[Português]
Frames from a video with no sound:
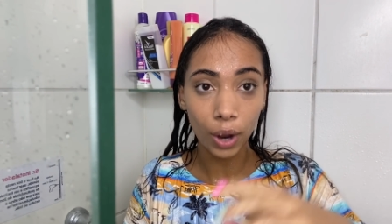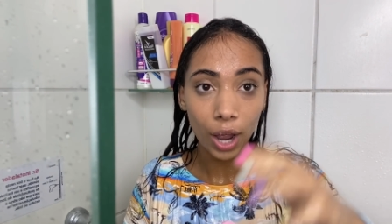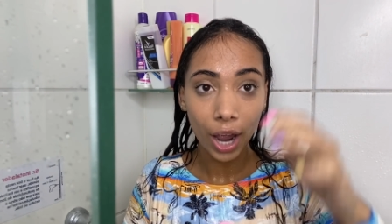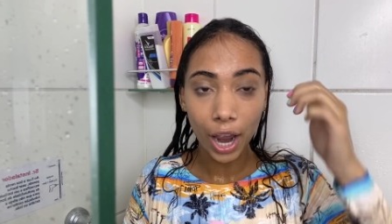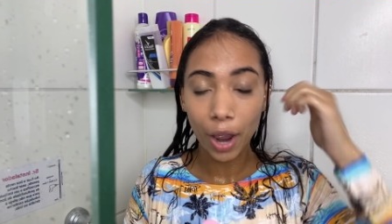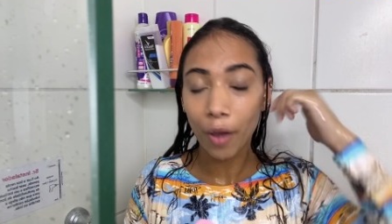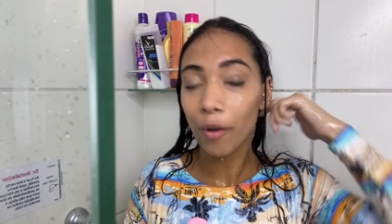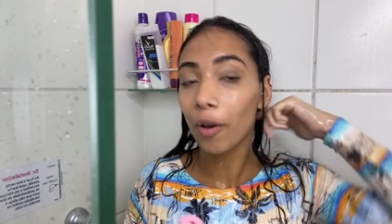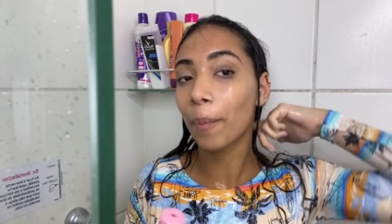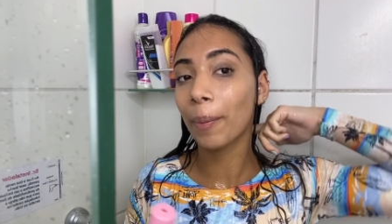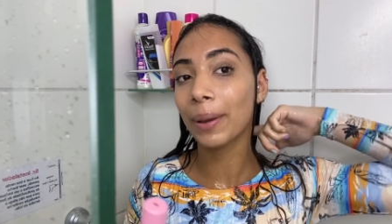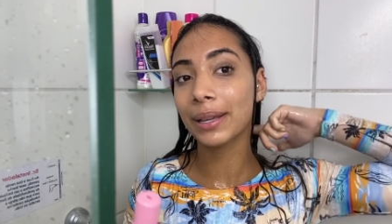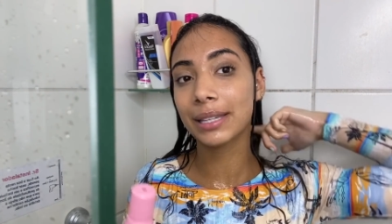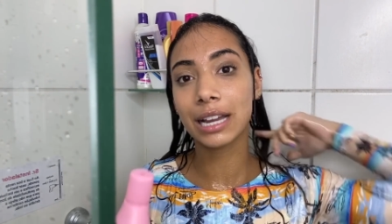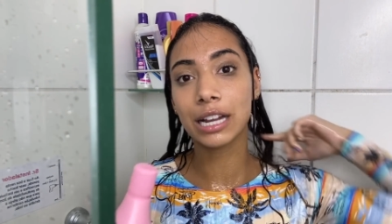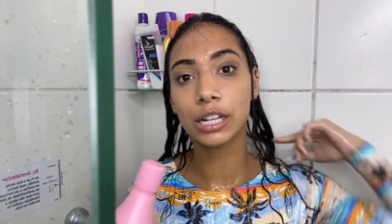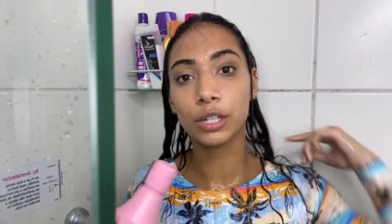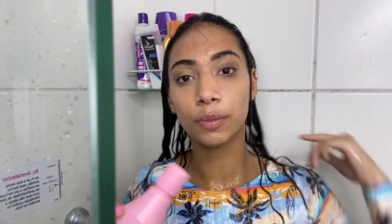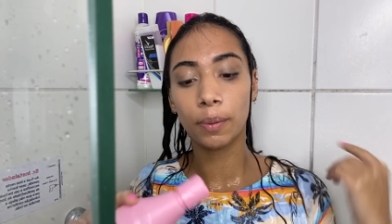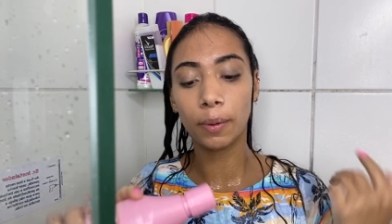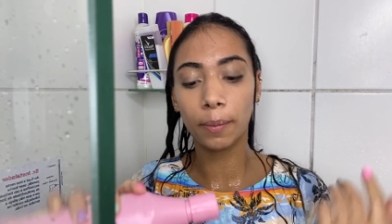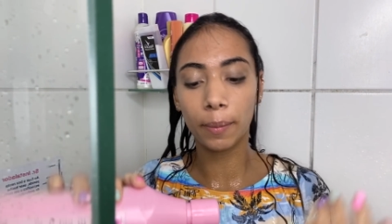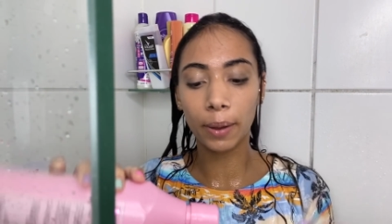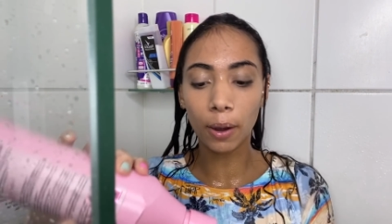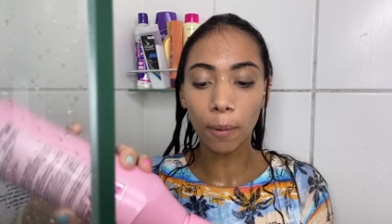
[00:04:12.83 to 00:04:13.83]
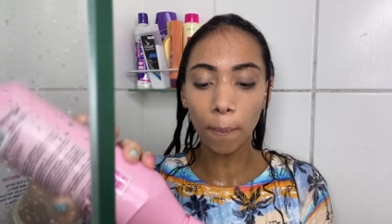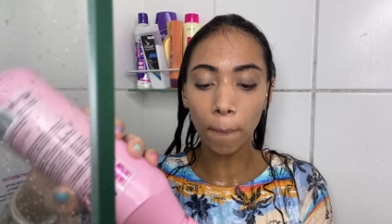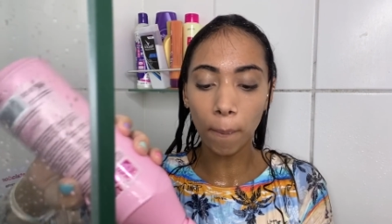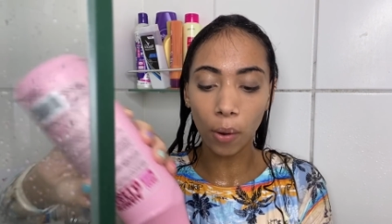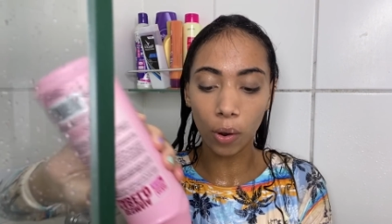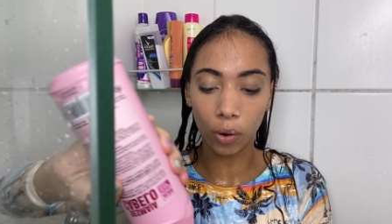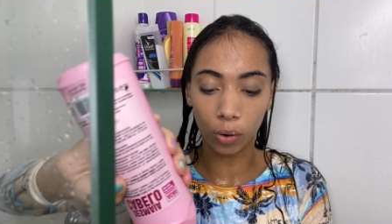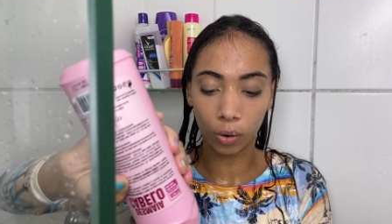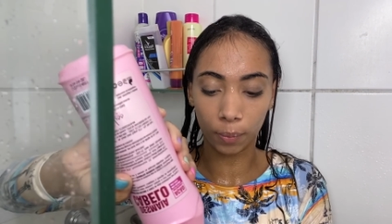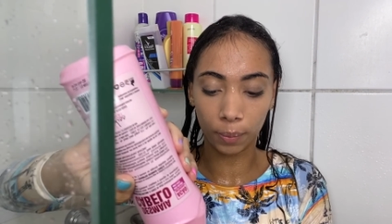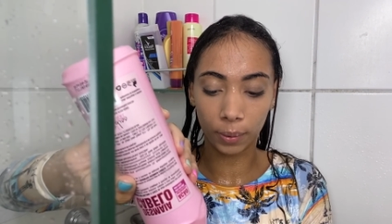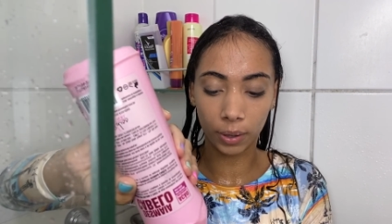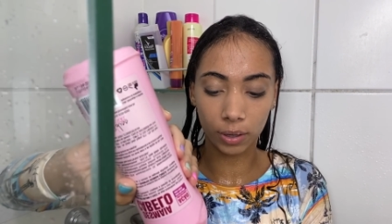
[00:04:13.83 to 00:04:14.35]
Eu vou passar de primeiro
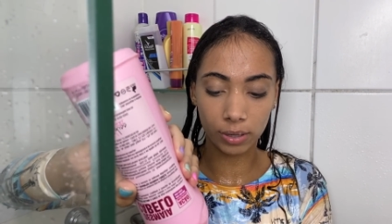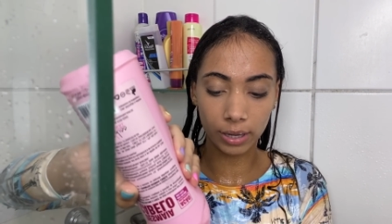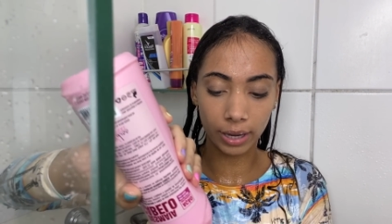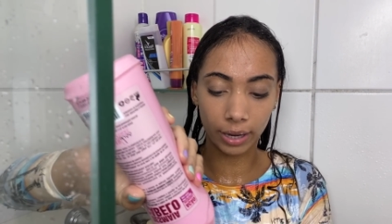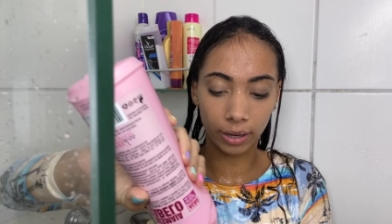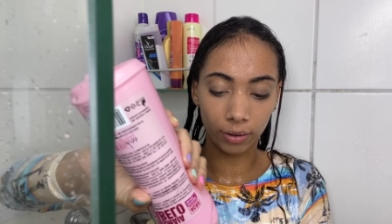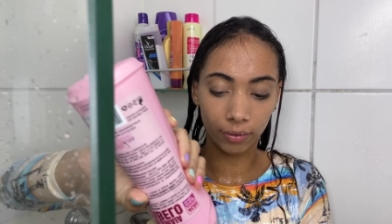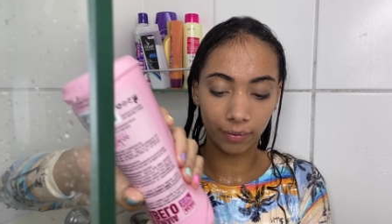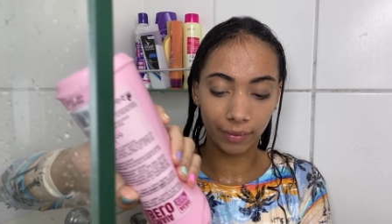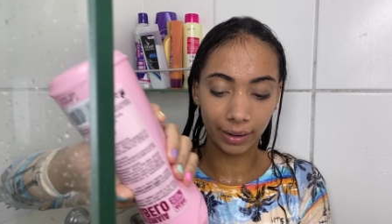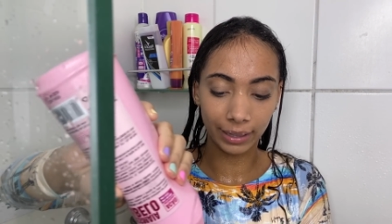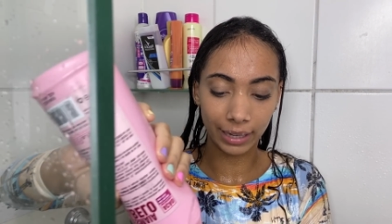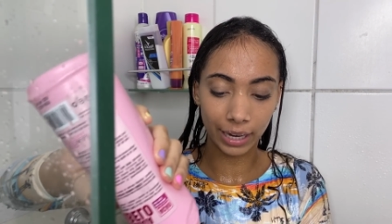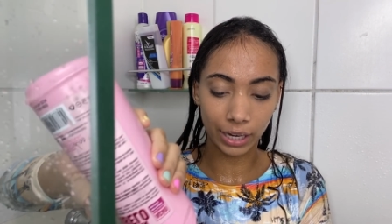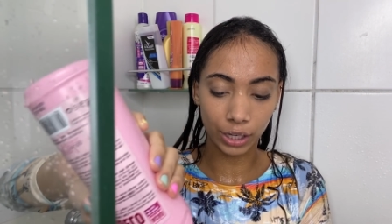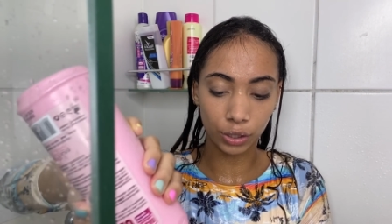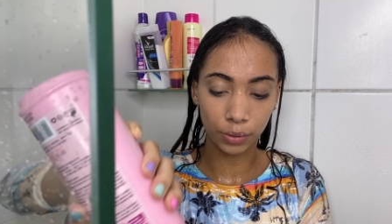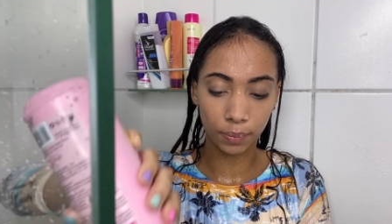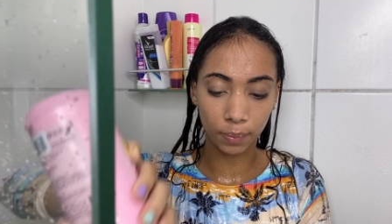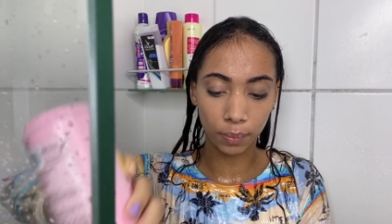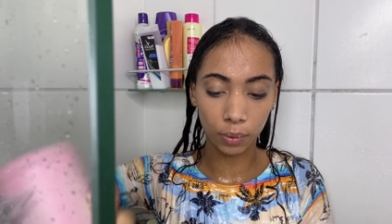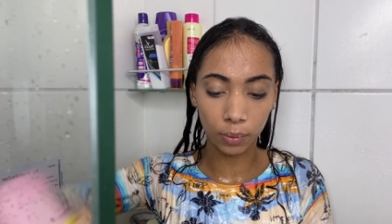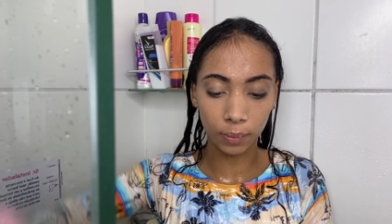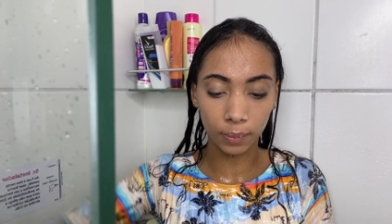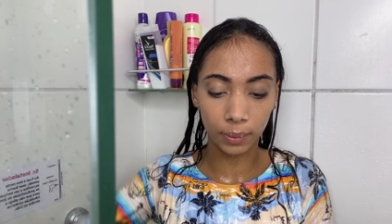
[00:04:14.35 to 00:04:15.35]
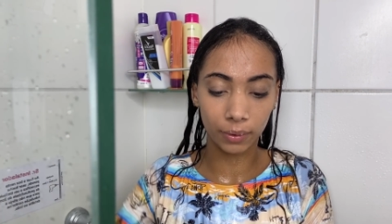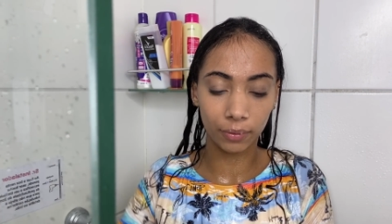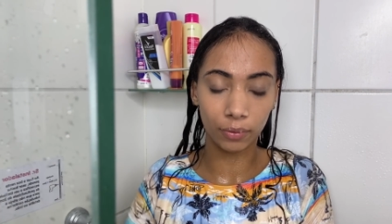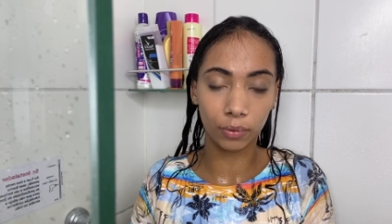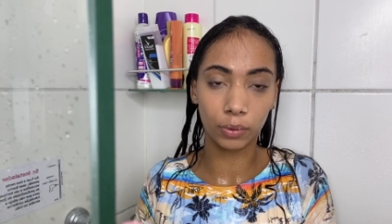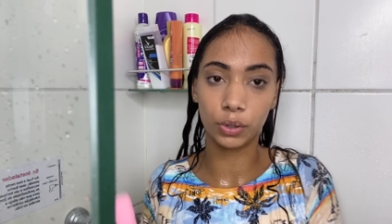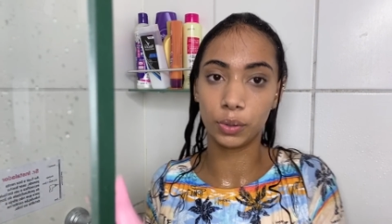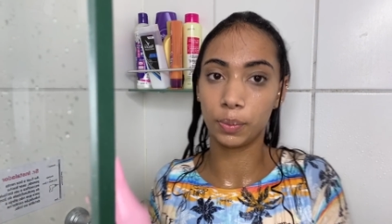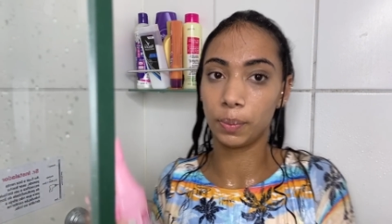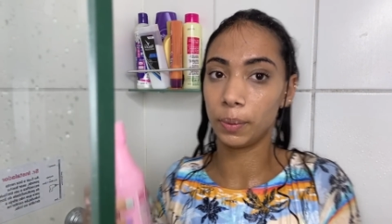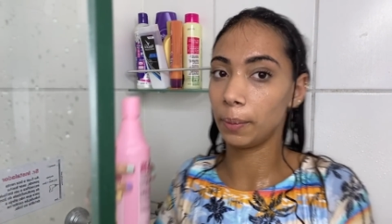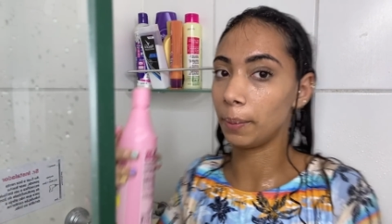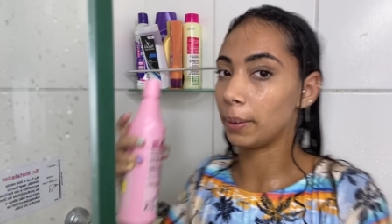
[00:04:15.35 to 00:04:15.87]
pouco, porque eu sei que não vai dar espuma. De
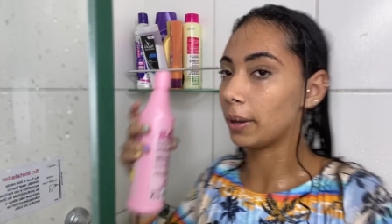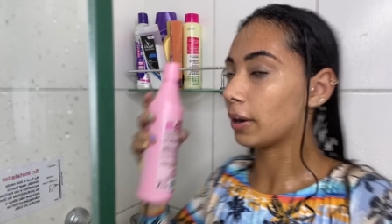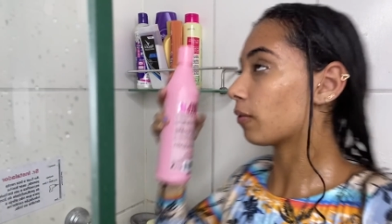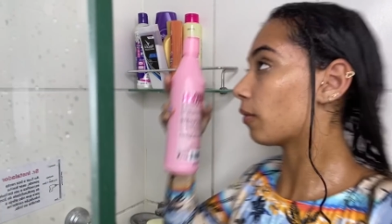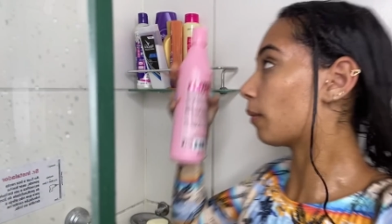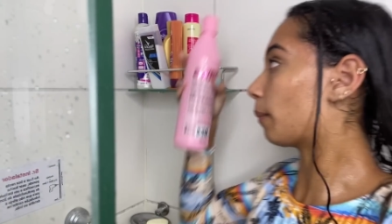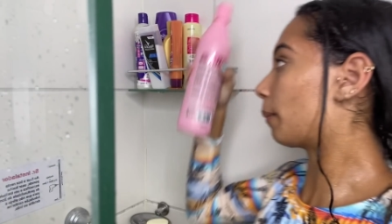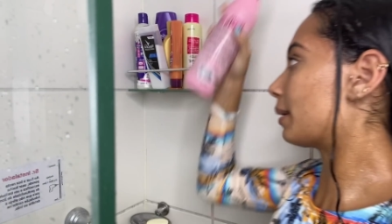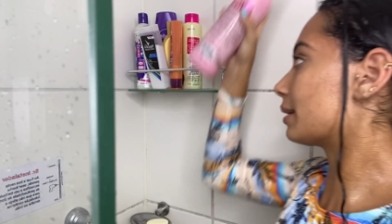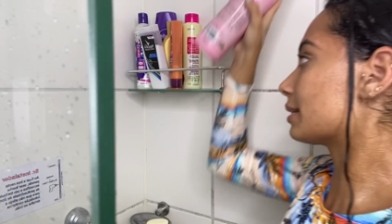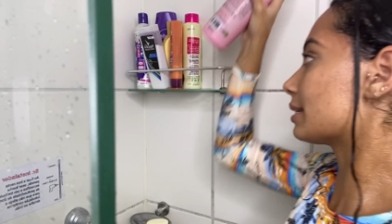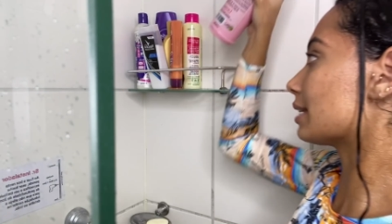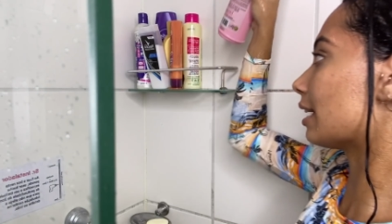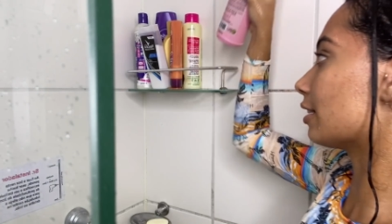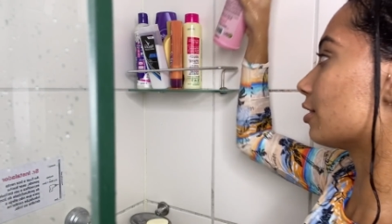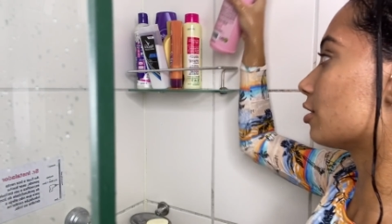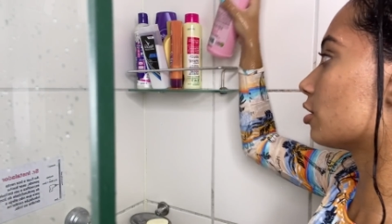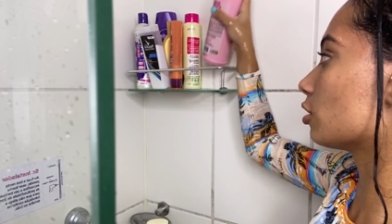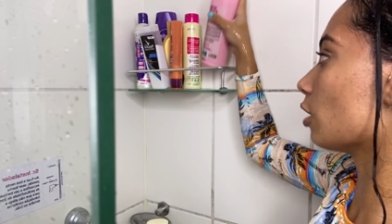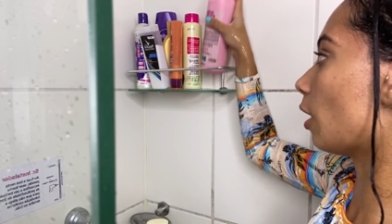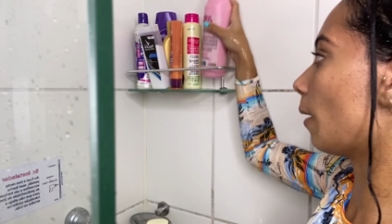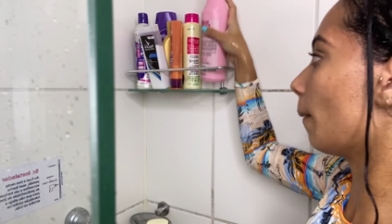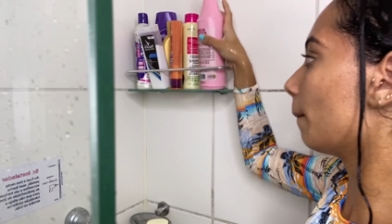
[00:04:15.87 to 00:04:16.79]
primeiro eu vou passar só